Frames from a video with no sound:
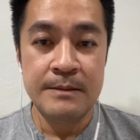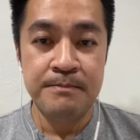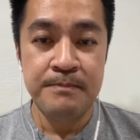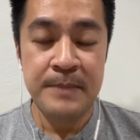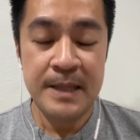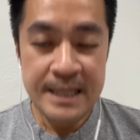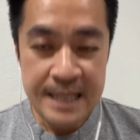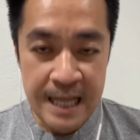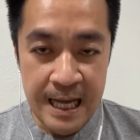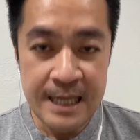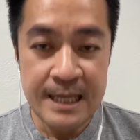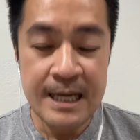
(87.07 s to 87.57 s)
เป็
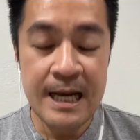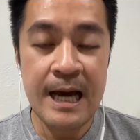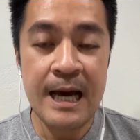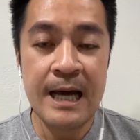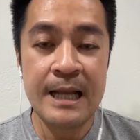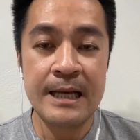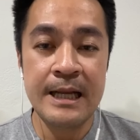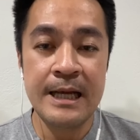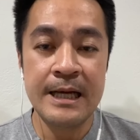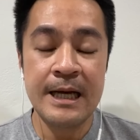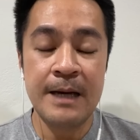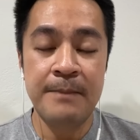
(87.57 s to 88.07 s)
นทางการ
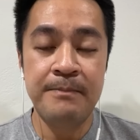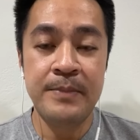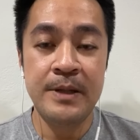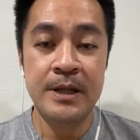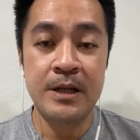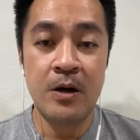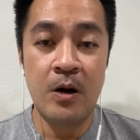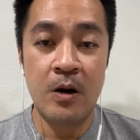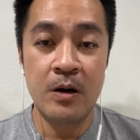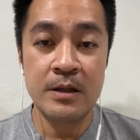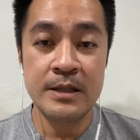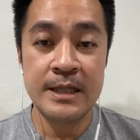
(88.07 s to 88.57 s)
ให้กับพี่
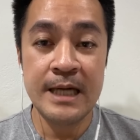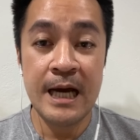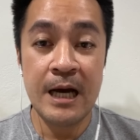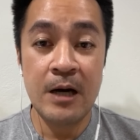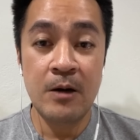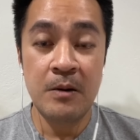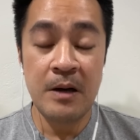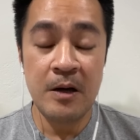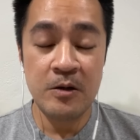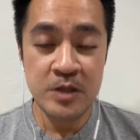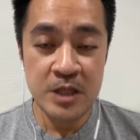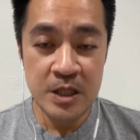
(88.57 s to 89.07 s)
น้องชาว
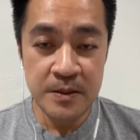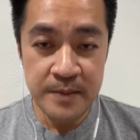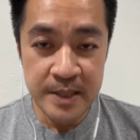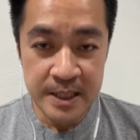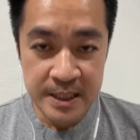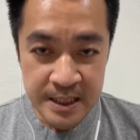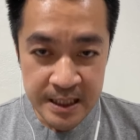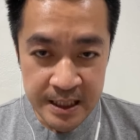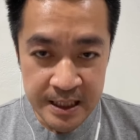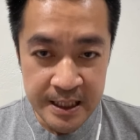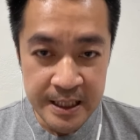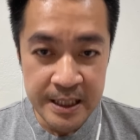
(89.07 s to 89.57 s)

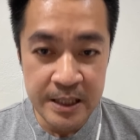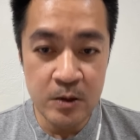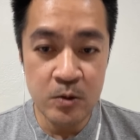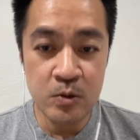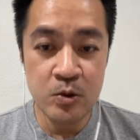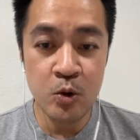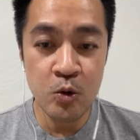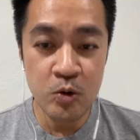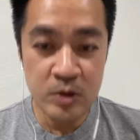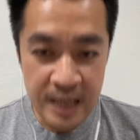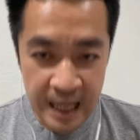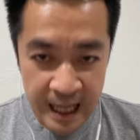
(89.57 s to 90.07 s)
LGBTQ
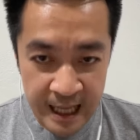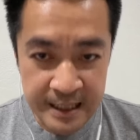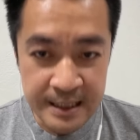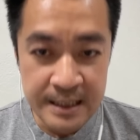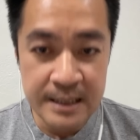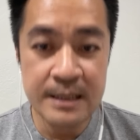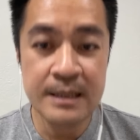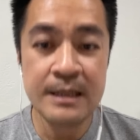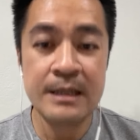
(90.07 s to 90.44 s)
ทุกท่าน